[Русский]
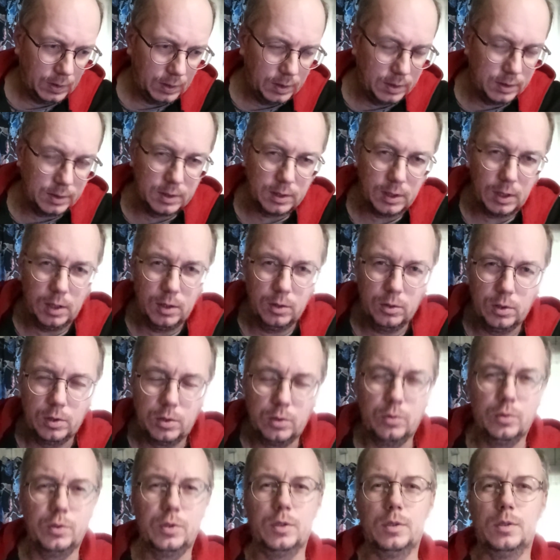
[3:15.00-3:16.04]
К Израилю
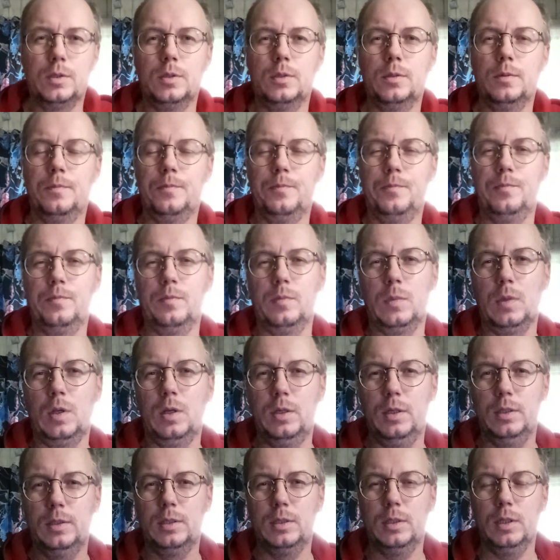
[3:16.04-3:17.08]
относятся
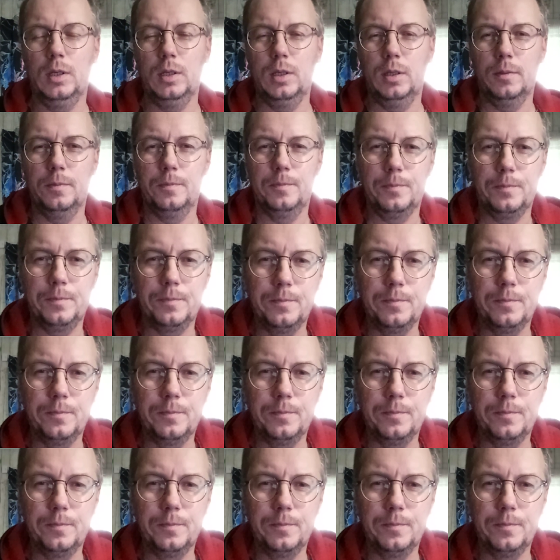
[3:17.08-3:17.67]
христиане